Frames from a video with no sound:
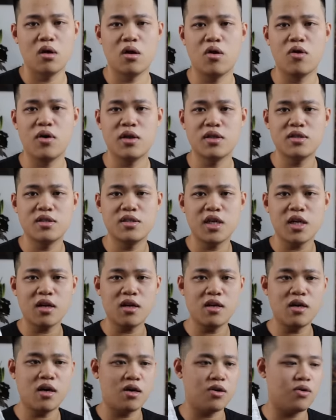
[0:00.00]
Còn
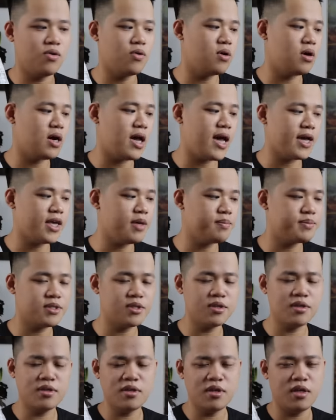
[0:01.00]
chất lượng của hạng nghiệp
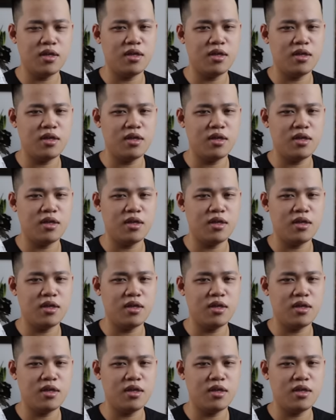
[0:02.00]
dư